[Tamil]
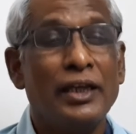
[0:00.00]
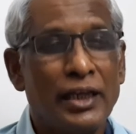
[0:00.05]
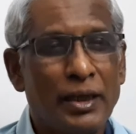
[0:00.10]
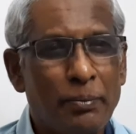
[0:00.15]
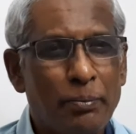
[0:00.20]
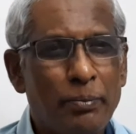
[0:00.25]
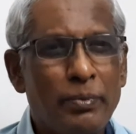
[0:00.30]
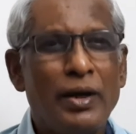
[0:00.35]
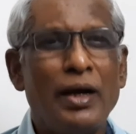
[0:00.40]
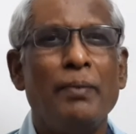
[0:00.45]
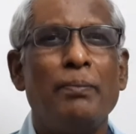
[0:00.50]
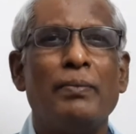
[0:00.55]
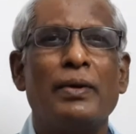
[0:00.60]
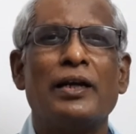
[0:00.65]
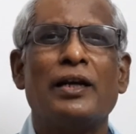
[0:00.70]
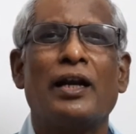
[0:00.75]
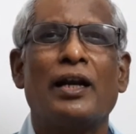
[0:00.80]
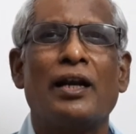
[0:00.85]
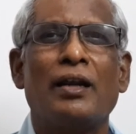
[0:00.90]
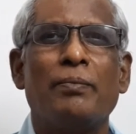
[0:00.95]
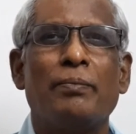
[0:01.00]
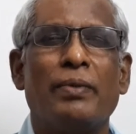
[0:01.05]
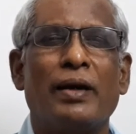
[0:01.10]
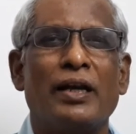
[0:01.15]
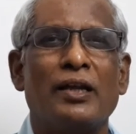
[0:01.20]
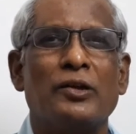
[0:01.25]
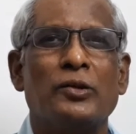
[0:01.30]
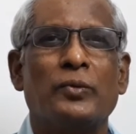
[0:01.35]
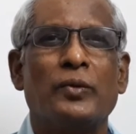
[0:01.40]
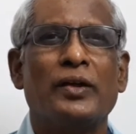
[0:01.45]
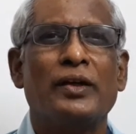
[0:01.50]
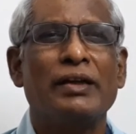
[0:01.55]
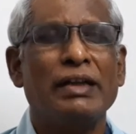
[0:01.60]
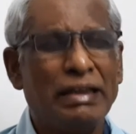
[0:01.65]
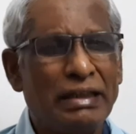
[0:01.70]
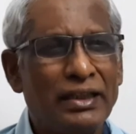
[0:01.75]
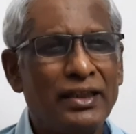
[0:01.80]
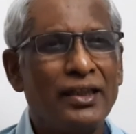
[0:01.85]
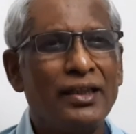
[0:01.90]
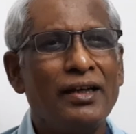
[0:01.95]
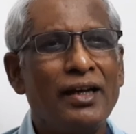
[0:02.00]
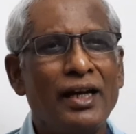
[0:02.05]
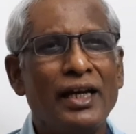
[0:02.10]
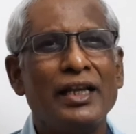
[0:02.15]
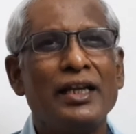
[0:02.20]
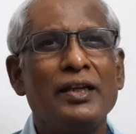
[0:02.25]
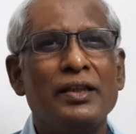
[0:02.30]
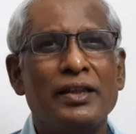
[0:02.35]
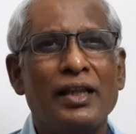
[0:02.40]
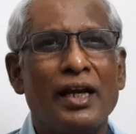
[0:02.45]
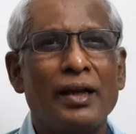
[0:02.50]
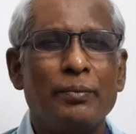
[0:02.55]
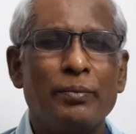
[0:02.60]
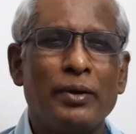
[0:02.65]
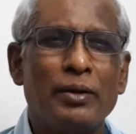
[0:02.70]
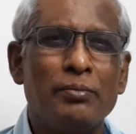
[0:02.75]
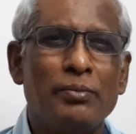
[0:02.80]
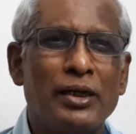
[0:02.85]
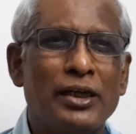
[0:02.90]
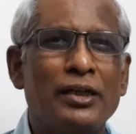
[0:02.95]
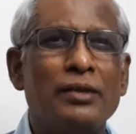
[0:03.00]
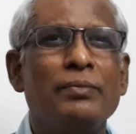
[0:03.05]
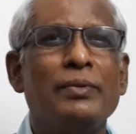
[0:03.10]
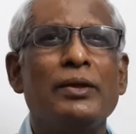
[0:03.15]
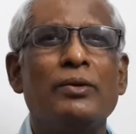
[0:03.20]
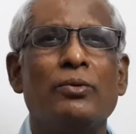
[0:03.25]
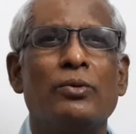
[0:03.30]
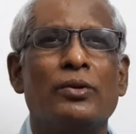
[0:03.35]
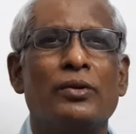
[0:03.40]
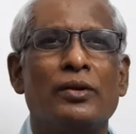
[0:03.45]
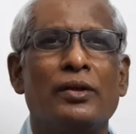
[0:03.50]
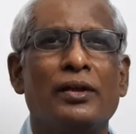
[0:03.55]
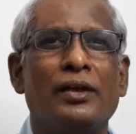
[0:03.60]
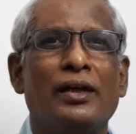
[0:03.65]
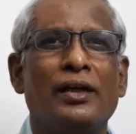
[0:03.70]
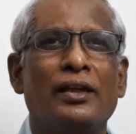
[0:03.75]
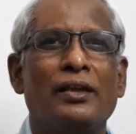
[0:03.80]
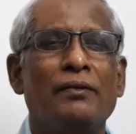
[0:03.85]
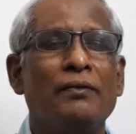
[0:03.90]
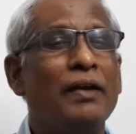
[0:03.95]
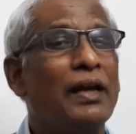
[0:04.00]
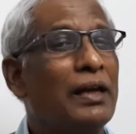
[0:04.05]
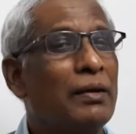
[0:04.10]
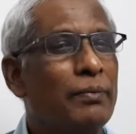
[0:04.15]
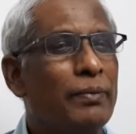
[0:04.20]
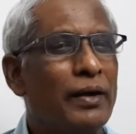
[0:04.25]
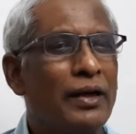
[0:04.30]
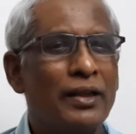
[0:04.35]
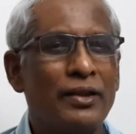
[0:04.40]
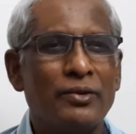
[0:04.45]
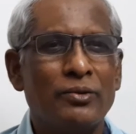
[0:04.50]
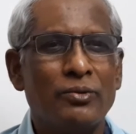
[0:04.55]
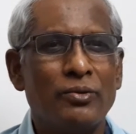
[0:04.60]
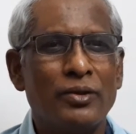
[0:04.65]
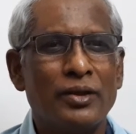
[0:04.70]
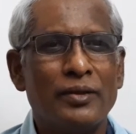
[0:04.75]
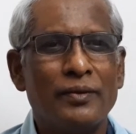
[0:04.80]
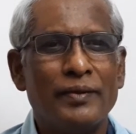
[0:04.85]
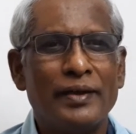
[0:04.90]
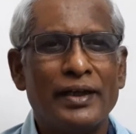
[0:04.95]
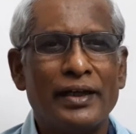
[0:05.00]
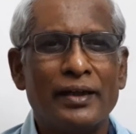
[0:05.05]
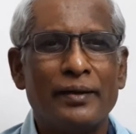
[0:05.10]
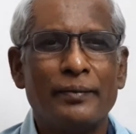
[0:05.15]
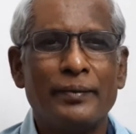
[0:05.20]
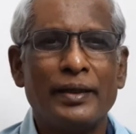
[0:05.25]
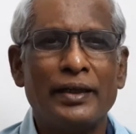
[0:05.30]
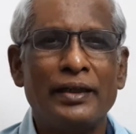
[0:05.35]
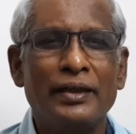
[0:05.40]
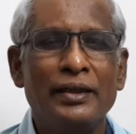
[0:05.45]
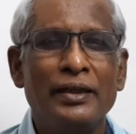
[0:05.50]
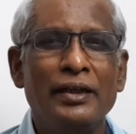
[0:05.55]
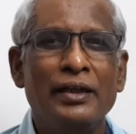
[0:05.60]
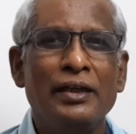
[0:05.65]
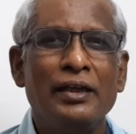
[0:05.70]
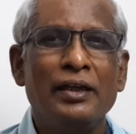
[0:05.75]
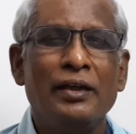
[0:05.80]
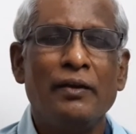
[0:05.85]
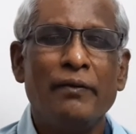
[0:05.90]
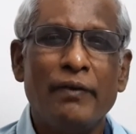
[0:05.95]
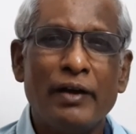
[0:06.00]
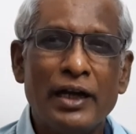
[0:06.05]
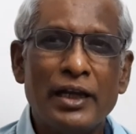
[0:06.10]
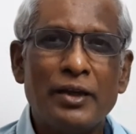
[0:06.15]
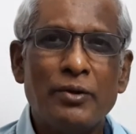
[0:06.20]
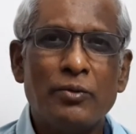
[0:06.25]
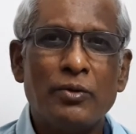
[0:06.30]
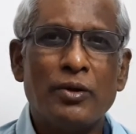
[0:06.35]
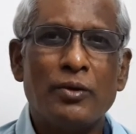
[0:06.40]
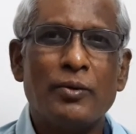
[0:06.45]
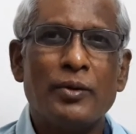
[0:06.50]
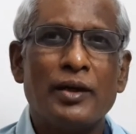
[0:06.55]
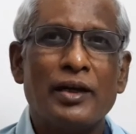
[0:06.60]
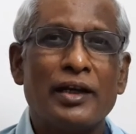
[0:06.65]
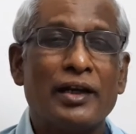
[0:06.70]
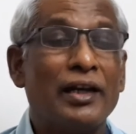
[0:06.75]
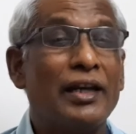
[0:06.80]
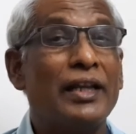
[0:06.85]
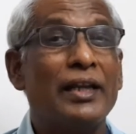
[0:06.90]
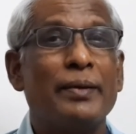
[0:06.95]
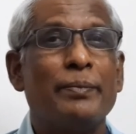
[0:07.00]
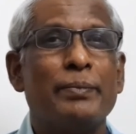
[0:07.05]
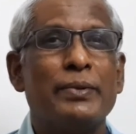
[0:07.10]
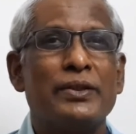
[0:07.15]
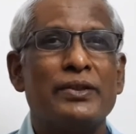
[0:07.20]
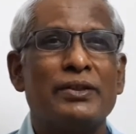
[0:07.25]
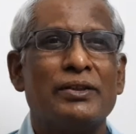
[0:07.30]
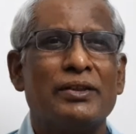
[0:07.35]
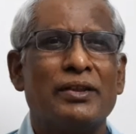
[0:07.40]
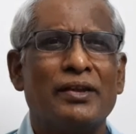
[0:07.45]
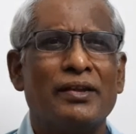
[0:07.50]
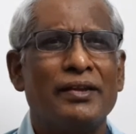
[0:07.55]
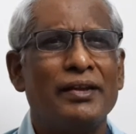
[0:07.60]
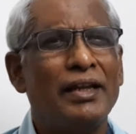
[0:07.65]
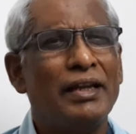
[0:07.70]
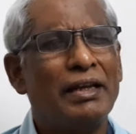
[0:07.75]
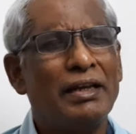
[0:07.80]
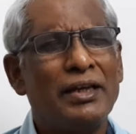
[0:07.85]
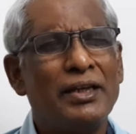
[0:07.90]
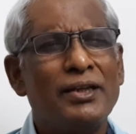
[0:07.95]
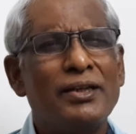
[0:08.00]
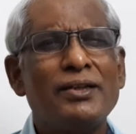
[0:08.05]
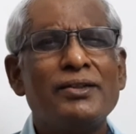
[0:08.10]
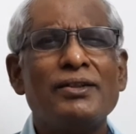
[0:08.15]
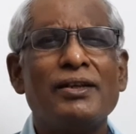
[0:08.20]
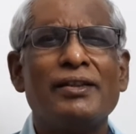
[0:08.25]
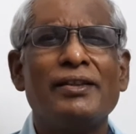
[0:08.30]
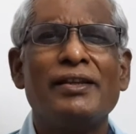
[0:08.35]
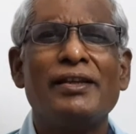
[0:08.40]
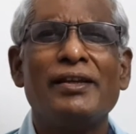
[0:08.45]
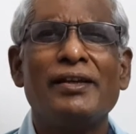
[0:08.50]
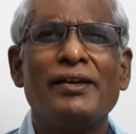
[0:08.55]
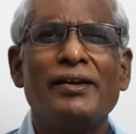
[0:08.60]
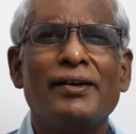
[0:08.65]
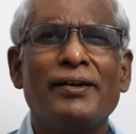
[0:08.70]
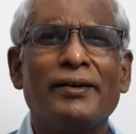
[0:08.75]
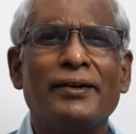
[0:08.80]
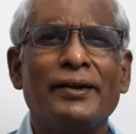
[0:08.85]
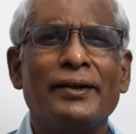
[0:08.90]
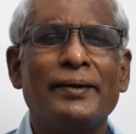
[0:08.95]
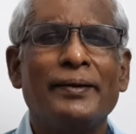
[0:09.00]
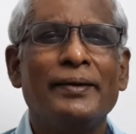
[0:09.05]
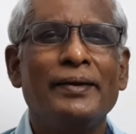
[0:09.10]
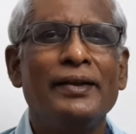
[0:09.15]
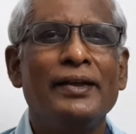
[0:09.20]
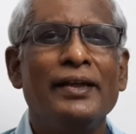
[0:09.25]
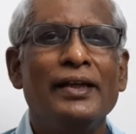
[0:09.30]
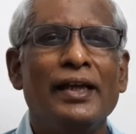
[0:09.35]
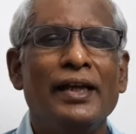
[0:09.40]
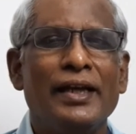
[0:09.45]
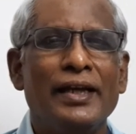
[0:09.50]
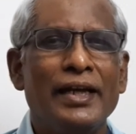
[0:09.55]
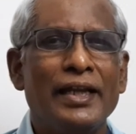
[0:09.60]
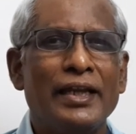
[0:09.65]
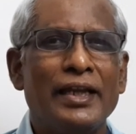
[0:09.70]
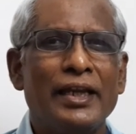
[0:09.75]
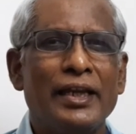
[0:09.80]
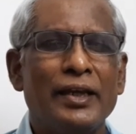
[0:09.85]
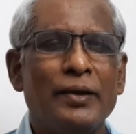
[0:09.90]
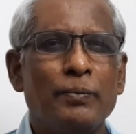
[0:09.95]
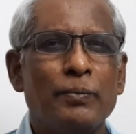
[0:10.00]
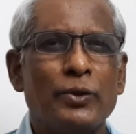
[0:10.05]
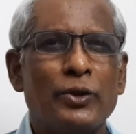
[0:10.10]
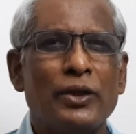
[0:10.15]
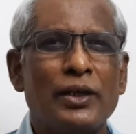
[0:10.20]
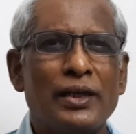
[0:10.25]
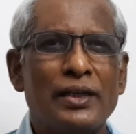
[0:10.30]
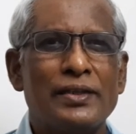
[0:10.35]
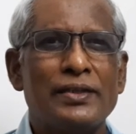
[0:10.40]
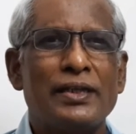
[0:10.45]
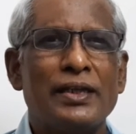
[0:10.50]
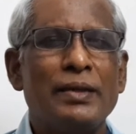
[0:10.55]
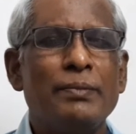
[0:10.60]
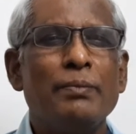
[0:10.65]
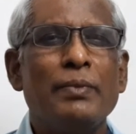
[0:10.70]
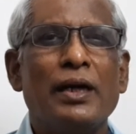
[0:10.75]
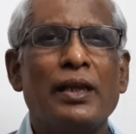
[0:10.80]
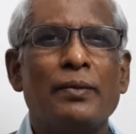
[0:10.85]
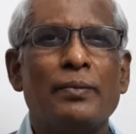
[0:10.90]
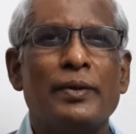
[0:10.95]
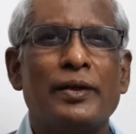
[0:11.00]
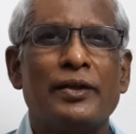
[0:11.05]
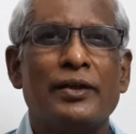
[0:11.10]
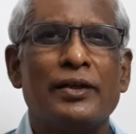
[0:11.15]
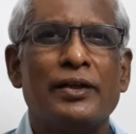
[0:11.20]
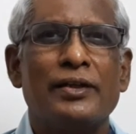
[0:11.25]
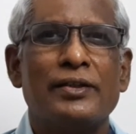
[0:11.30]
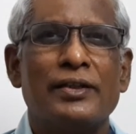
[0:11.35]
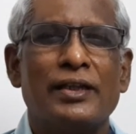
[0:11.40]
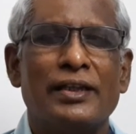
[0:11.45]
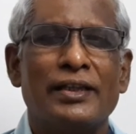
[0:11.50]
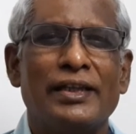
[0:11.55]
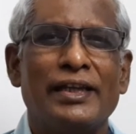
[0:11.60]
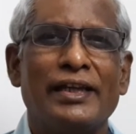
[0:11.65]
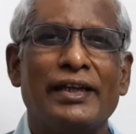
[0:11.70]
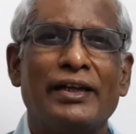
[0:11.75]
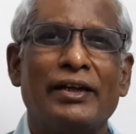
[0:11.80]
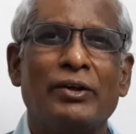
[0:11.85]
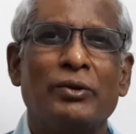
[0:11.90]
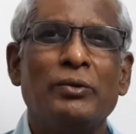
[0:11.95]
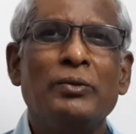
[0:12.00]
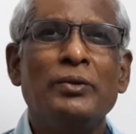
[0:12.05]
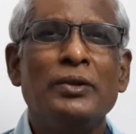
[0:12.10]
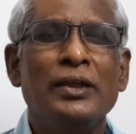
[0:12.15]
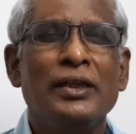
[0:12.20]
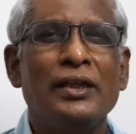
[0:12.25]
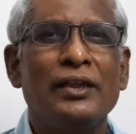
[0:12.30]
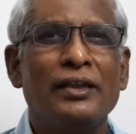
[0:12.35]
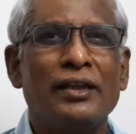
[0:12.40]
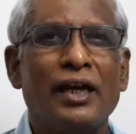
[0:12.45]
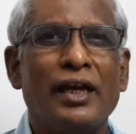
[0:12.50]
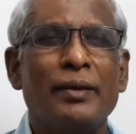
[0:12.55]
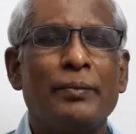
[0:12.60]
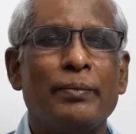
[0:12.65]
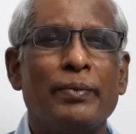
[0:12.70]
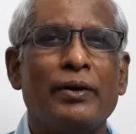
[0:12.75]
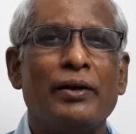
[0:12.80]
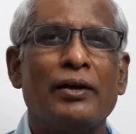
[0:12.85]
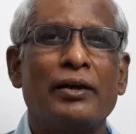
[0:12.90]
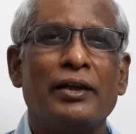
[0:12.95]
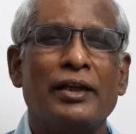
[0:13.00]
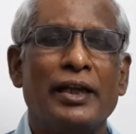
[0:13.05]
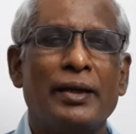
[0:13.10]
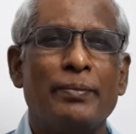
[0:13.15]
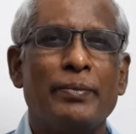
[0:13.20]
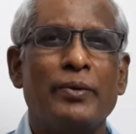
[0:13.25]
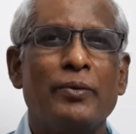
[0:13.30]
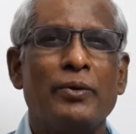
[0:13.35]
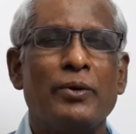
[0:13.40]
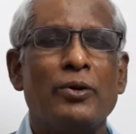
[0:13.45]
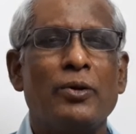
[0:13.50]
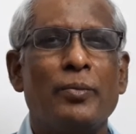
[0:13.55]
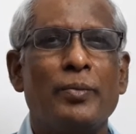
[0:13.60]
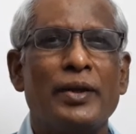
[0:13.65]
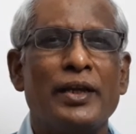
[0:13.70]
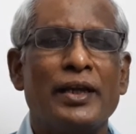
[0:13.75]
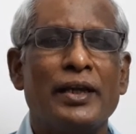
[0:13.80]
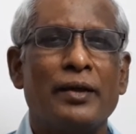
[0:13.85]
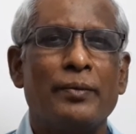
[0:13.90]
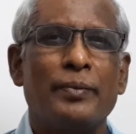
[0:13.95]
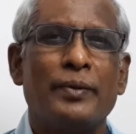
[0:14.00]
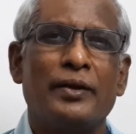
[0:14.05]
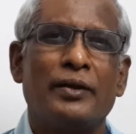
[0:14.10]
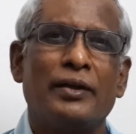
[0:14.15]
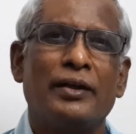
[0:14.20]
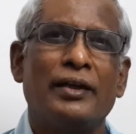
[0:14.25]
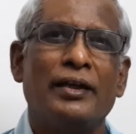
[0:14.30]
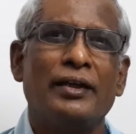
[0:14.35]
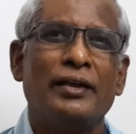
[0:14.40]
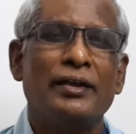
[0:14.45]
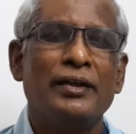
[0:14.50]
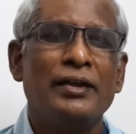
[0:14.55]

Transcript: எப்போ அம்மா நல்லா பழகுவாங்க எத்தனை நாளைக்கு தாய்ப்பால் மட்டுமே கொடுத்துட்ருக்கிறது வேறு பால் எதுவும் கொடுக்க வேண்டாமா வெளி உணவுகளை எல்லாம் எப்போ சேர்த்துறது நிறைய சந்தேகங்கள் இருக்குது இன்றைக்கி முதல்ல சீம்பால் பற்றிய சந்தேகங்களும் தாய்ப்பால் எப்போ வரும் அப்படிங்கிற பற்றிய